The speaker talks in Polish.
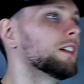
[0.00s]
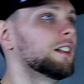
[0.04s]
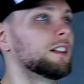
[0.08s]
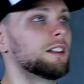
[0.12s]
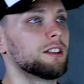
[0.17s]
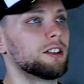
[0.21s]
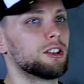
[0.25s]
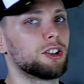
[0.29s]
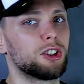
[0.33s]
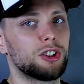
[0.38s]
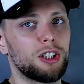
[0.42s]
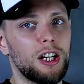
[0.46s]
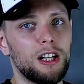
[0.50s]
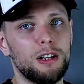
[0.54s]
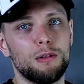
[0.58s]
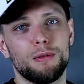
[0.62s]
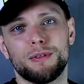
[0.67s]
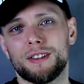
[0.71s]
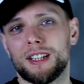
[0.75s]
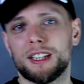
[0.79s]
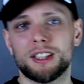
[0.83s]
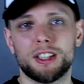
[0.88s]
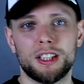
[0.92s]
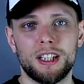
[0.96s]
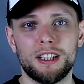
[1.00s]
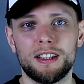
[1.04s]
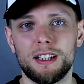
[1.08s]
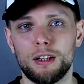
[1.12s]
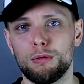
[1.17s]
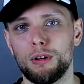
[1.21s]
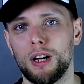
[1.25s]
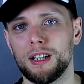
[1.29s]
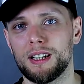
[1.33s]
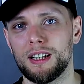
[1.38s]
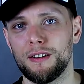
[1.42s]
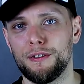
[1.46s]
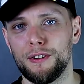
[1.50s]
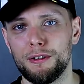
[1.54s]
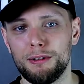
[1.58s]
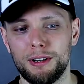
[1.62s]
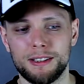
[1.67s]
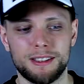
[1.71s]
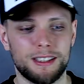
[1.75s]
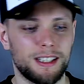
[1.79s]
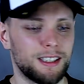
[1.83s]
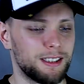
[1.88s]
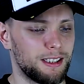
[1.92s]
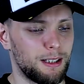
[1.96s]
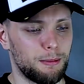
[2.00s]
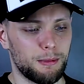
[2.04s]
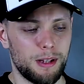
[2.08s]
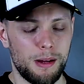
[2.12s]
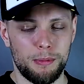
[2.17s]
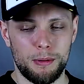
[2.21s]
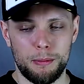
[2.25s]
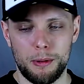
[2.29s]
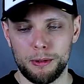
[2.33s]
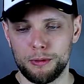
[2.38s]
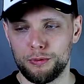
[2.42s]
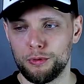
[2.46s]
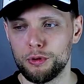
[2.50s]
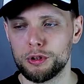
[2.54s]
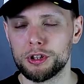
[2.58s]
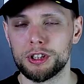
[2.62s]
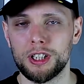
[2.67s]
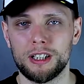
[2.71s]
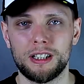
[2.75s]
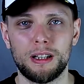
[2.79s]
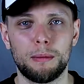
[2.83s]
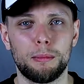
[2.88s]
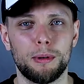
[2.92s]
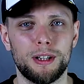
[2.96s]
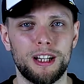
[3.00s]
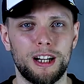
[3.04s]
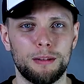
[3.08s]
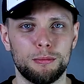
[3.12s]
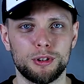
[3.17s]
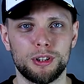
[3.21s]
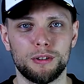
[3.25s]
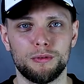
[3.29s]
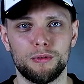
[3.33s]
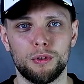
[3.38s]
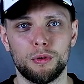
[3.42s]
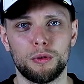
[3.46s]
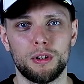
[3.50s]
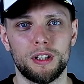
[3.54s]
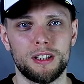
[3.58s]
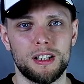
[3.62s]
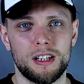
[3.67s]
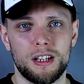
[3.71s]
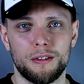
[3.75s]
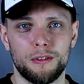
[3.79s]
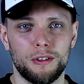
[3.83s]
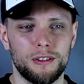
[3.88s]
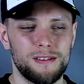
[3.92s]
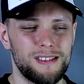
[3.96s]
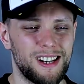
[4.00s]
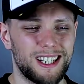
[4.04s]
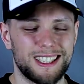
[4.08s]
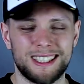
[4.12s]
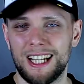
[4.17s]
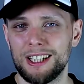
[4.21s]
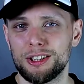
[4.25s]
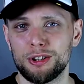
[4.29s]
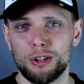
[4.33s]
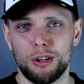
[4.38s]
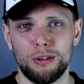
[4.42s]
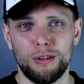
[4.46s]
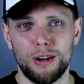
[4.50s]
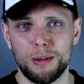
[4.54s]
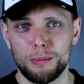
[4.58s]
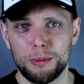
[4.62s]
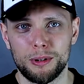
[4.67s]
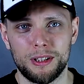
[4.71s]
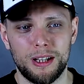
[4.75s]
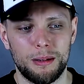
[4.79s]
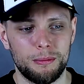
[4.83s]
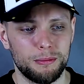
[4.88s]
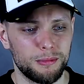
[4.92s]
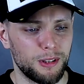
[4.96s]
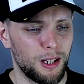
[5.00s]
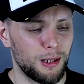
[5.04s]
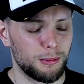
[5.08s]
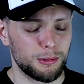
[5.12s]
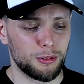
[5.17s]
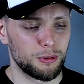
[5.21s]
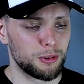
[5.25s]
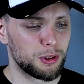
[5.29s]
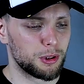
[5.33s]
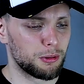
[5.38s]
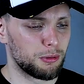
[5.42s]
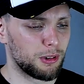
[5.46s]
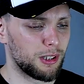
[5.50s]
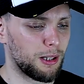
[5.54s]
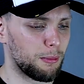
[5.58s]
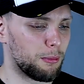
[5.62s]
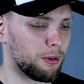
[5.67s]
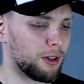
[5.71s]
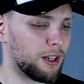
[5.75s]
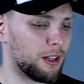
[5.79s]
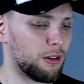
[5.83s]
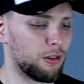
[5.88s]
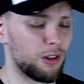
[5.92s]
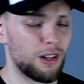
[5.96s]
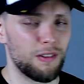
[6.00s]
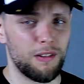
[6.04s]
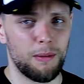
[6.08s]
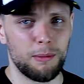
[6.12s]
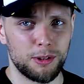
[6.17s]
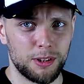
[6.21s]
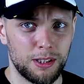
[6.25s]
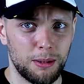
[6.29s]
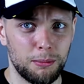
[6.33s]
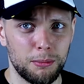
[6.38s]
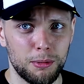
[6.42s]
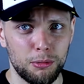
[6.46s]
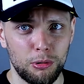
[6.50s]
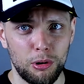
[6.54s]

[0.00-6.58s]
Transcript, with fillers: i strzelił w zasadzie jedna kula trafiła, zaraz tam, nie wiem, po dwóch, trzech nabojach mu się w ogóle ten rewolwer zaciął, albo tam, nie wiem, skończyły naboje, no nie wiem co tam